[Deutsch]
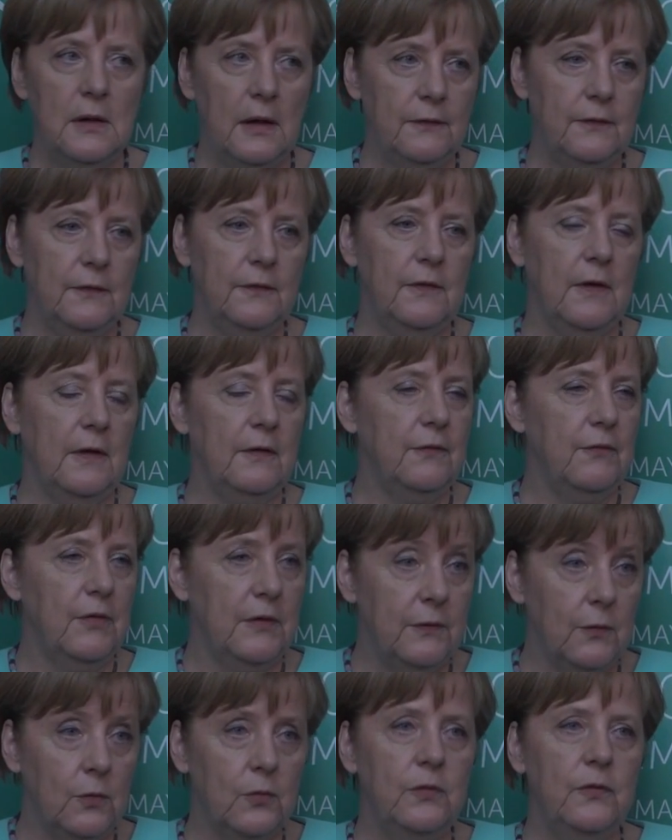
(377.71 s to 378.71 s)
Das ist das,
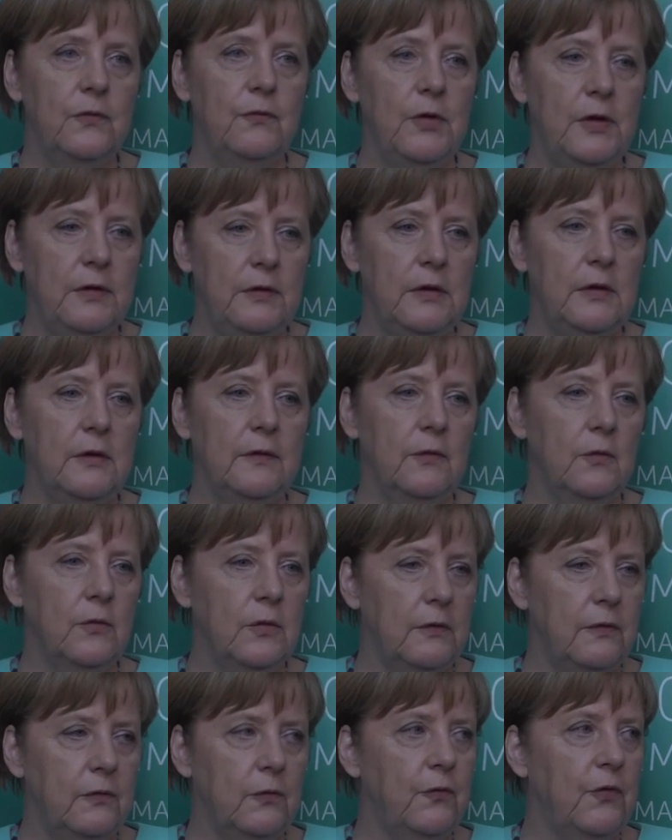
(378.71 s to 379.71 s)
was uns wichtig ist und
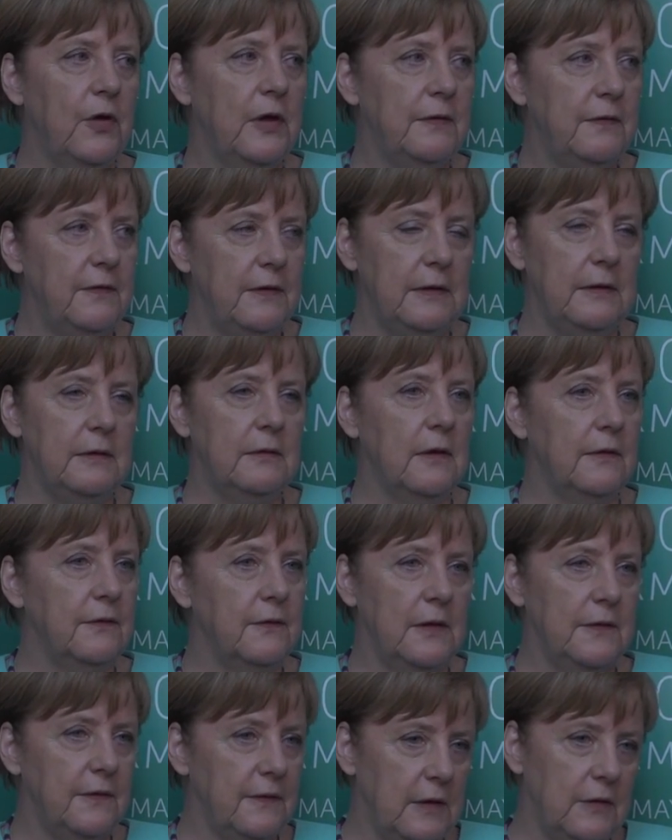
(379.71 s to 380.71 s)
insofern sehe ich
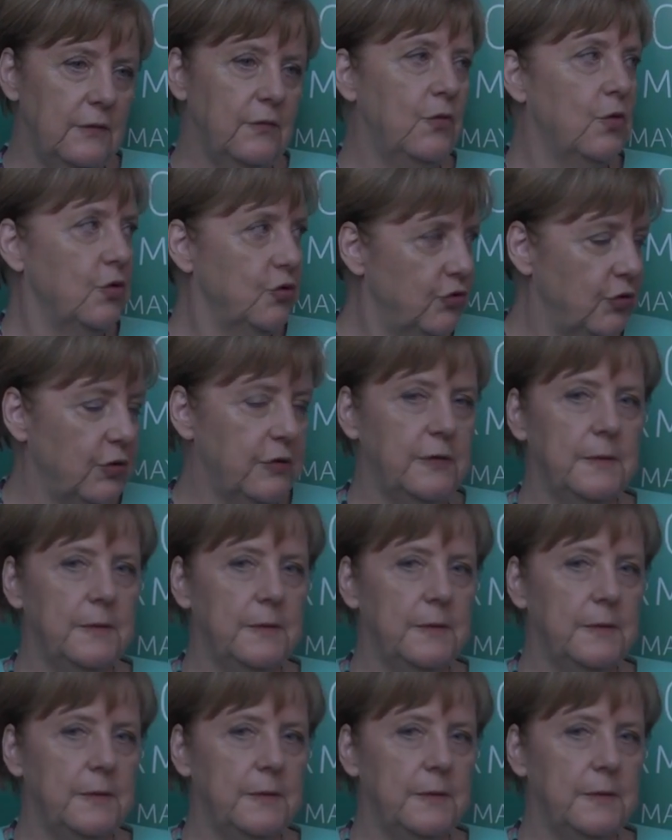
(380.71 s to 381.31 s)
das als einen Fortschritt.